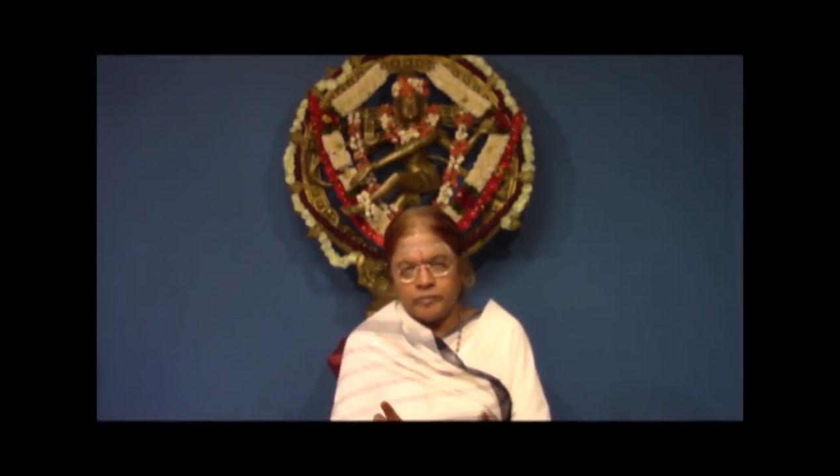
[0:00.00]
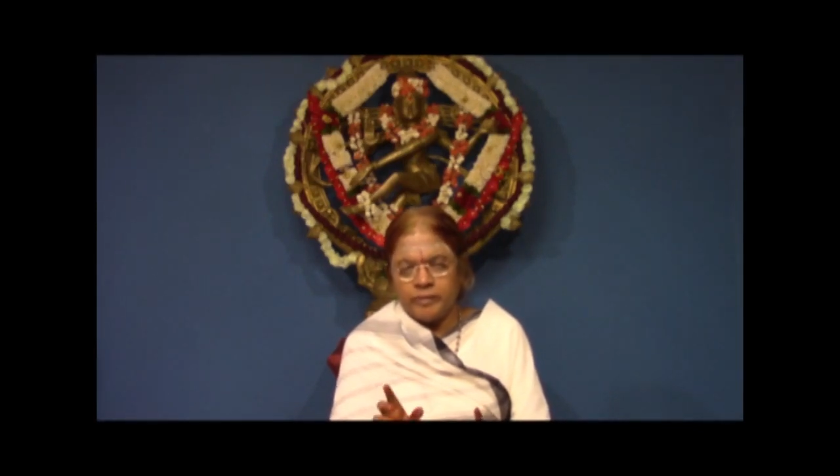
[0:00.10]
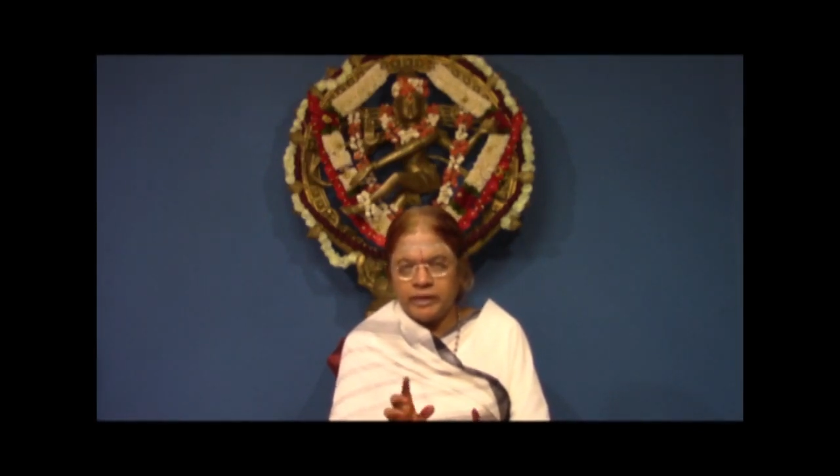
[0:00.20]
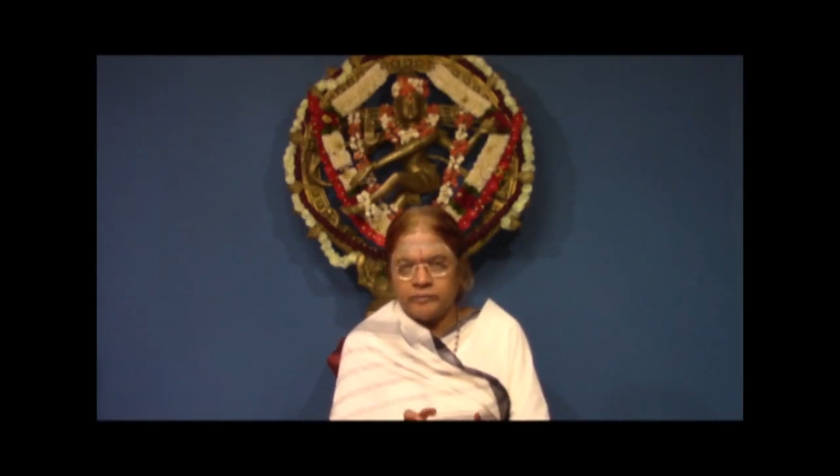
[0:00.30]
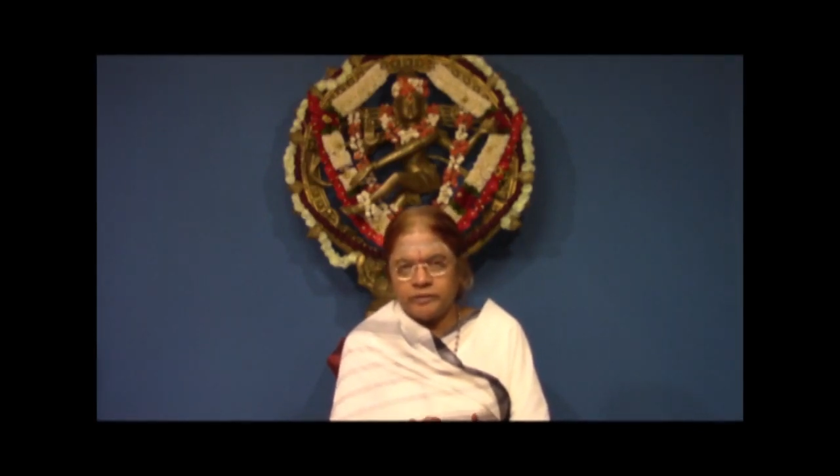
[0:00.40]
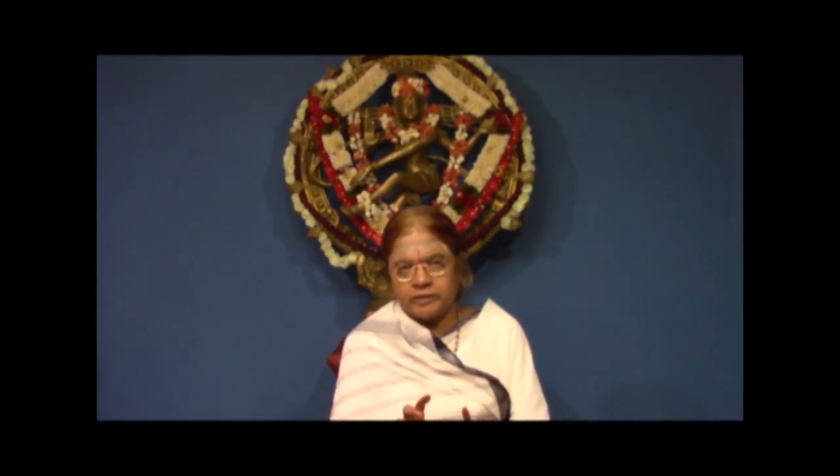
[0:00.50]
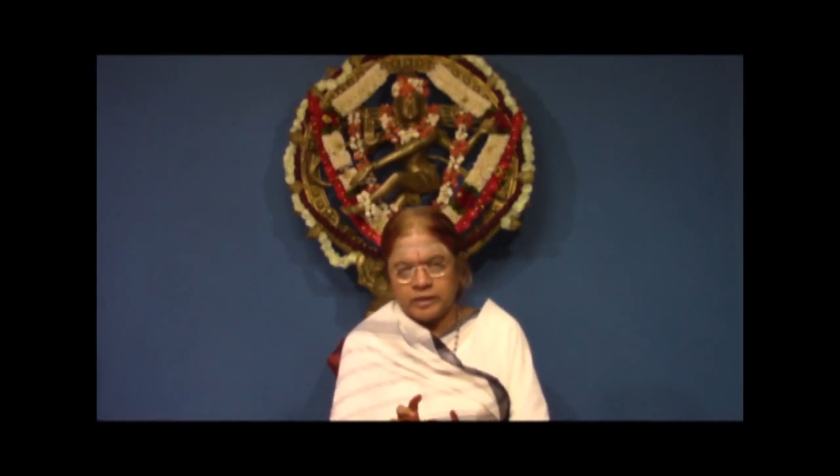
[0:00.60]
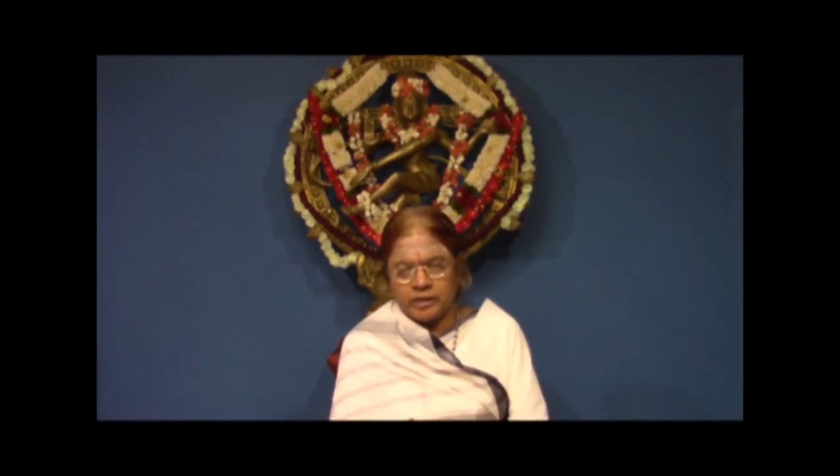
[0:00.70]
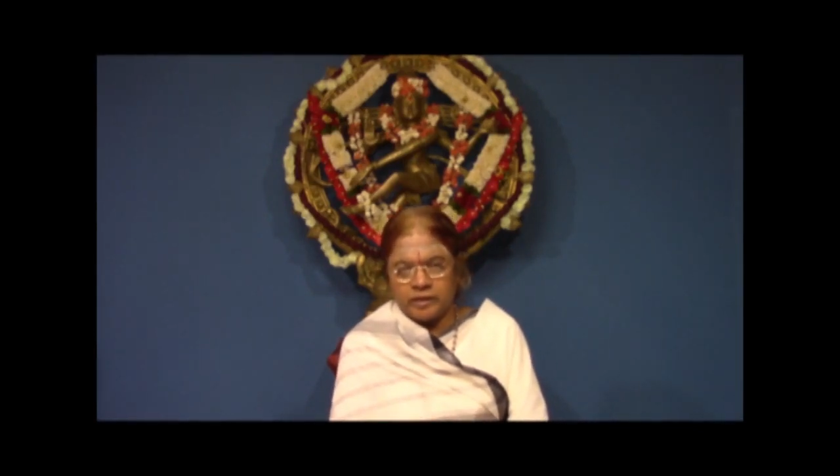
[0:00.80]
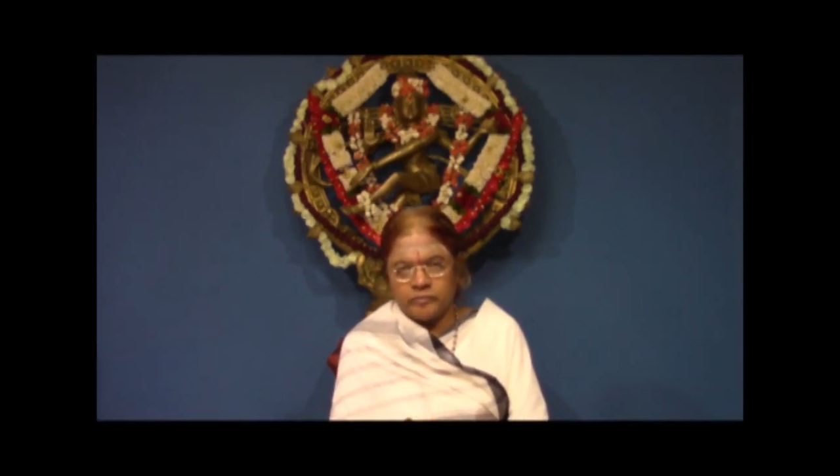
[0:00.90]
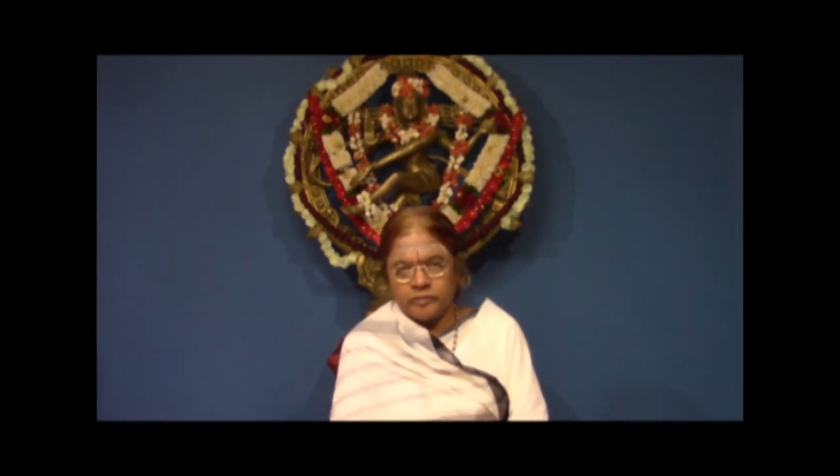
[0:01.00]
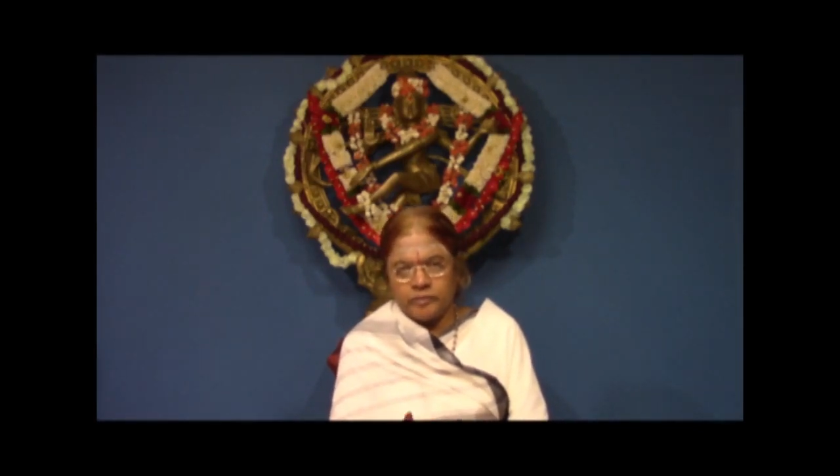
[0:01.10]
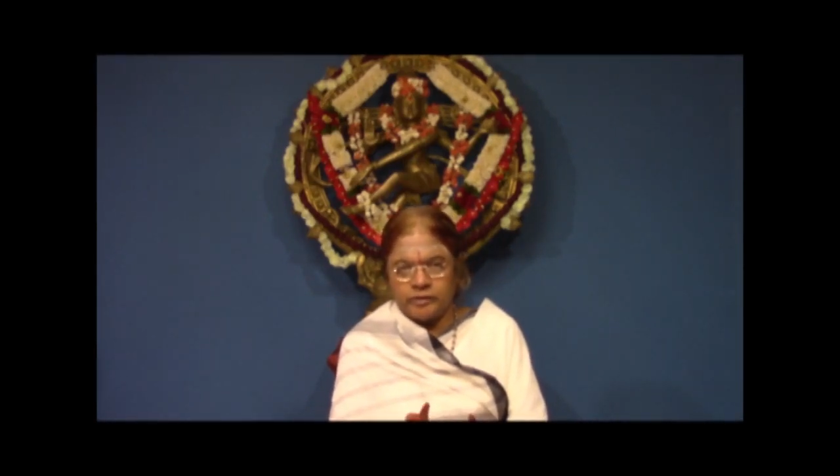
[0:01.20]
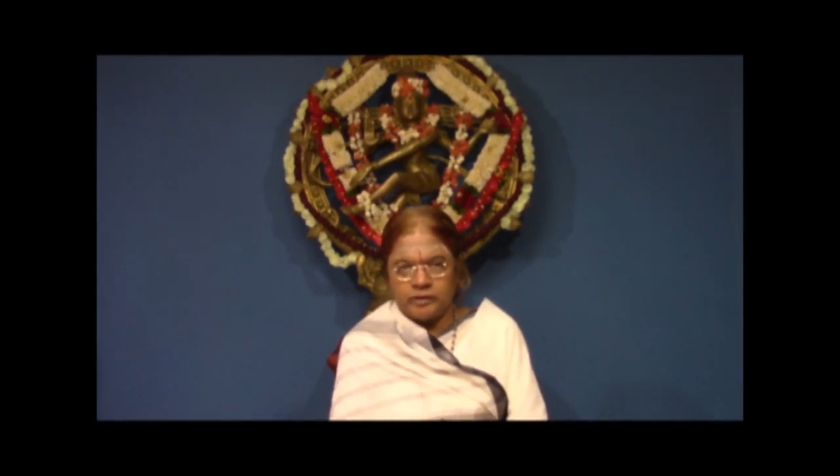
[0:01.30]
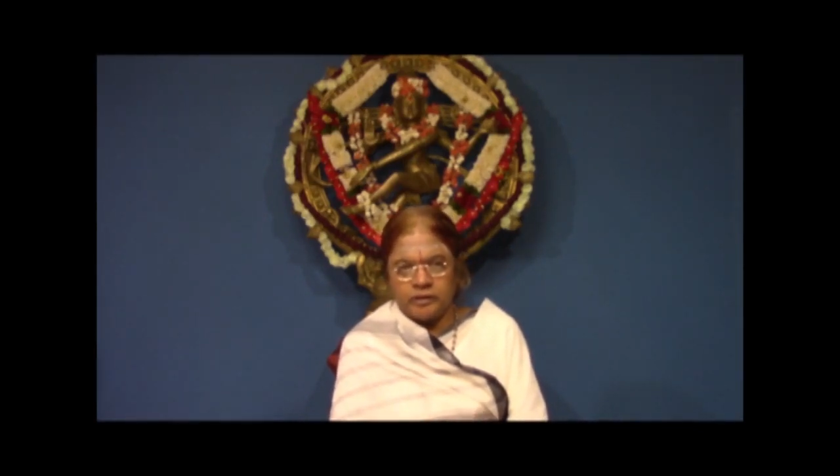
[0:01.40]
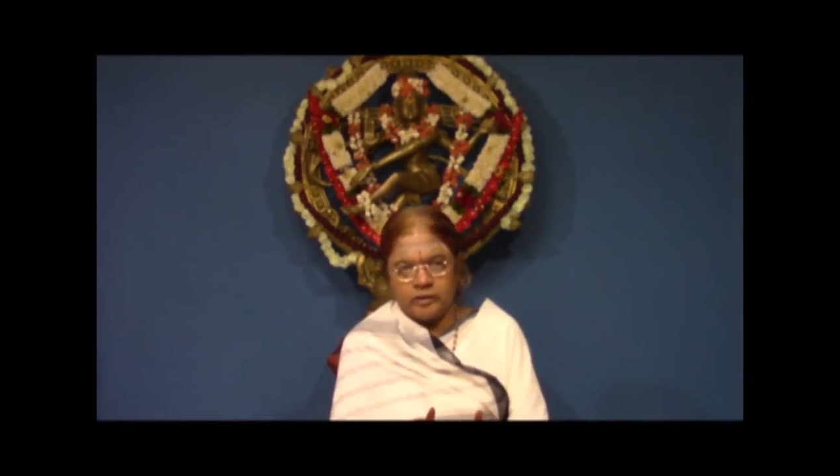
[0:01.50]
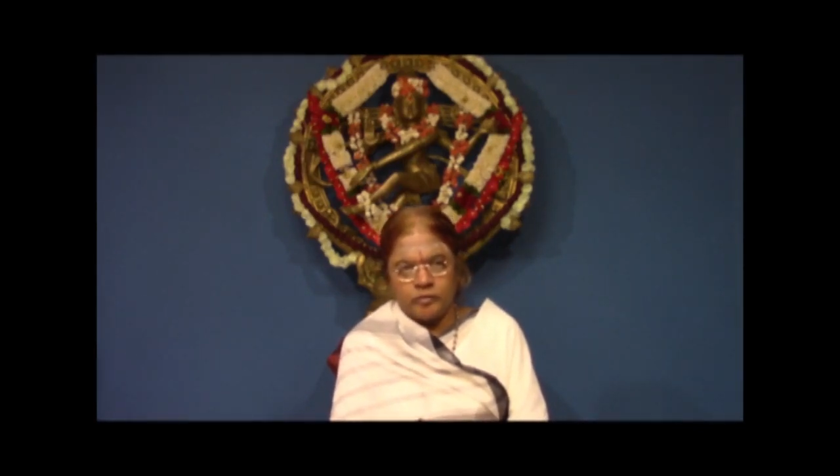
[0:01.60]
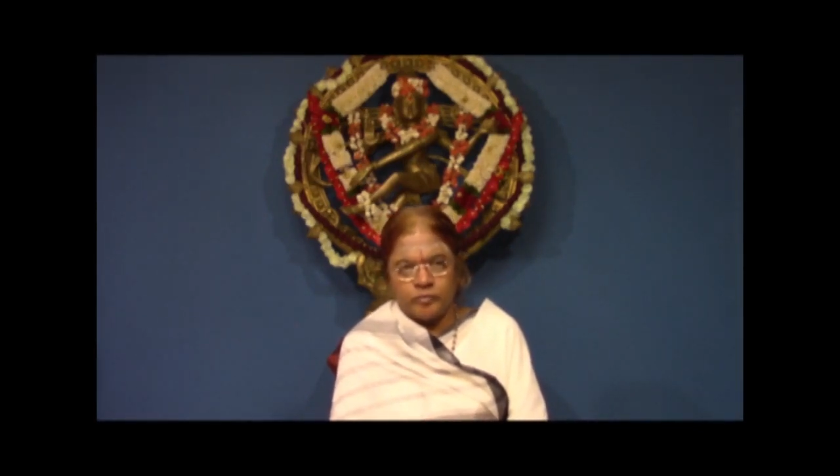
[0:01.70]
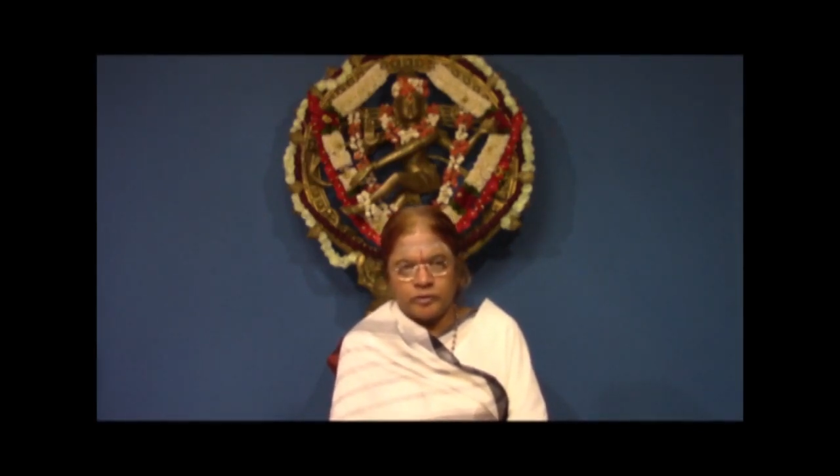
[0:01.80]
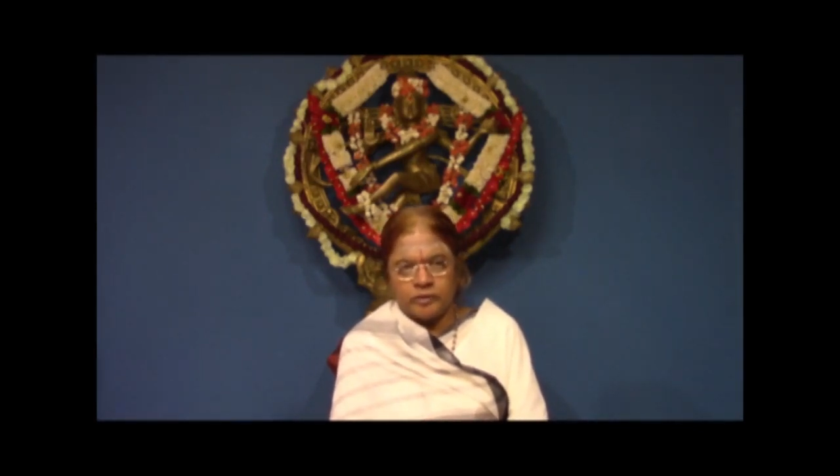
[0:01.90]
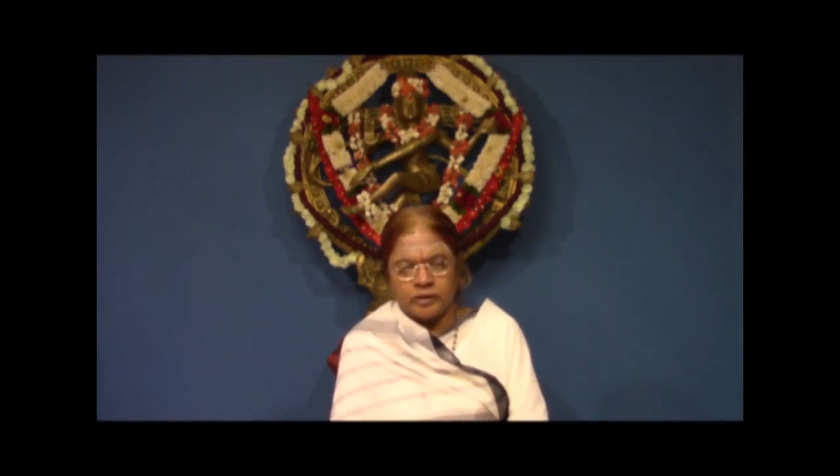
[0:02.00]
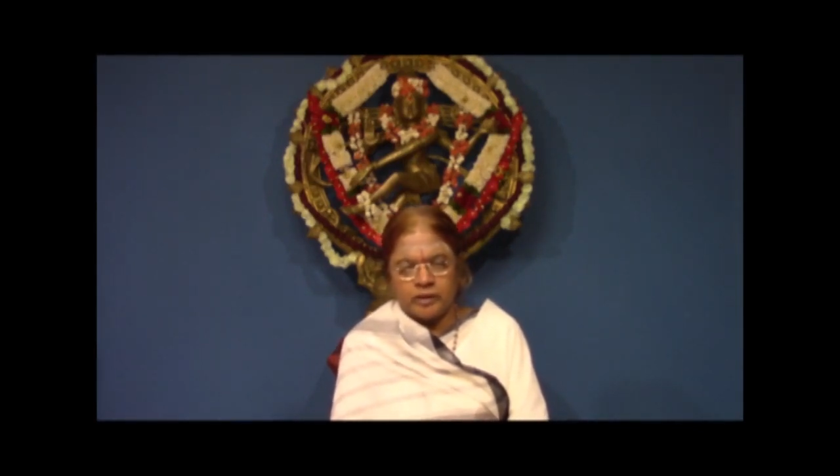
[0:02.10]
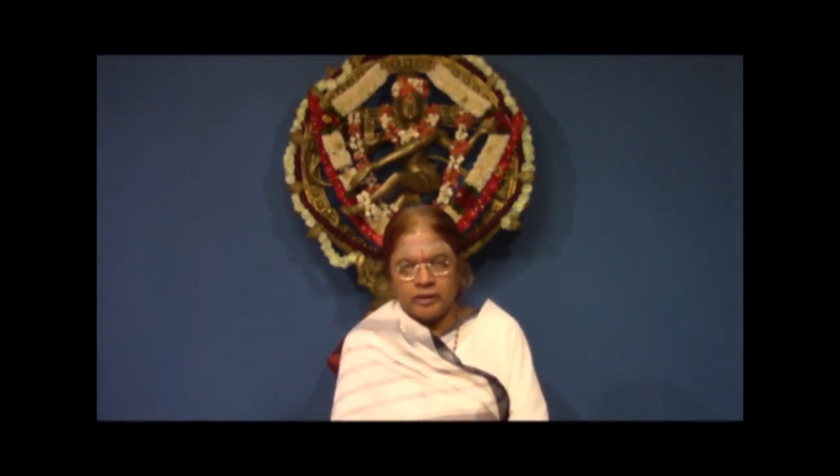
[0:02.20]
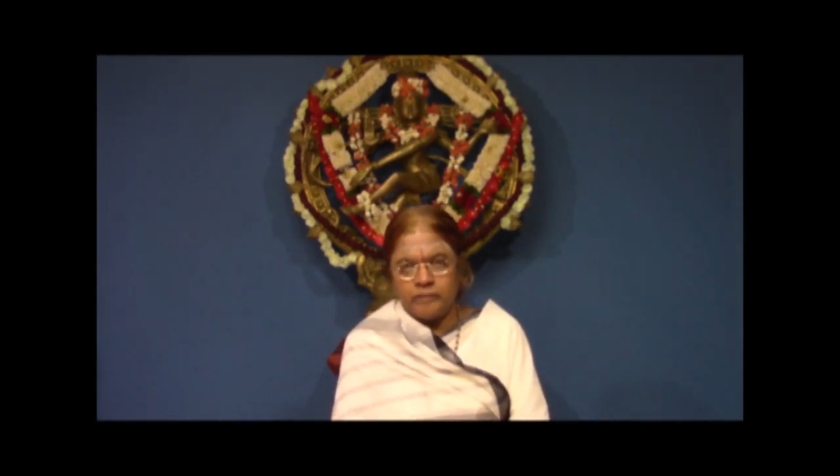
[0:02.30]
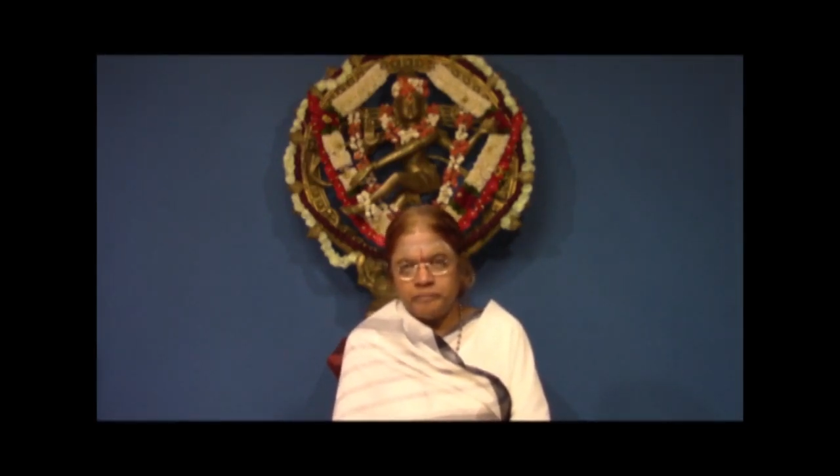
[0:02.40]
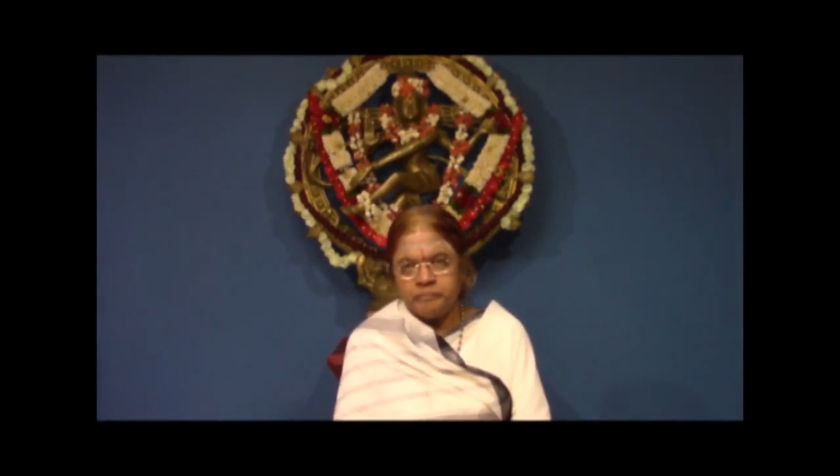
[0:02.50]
பைரவி சக்கரம் அப்படின்னு ரெண்டு போட்டிருக்கிறாங்க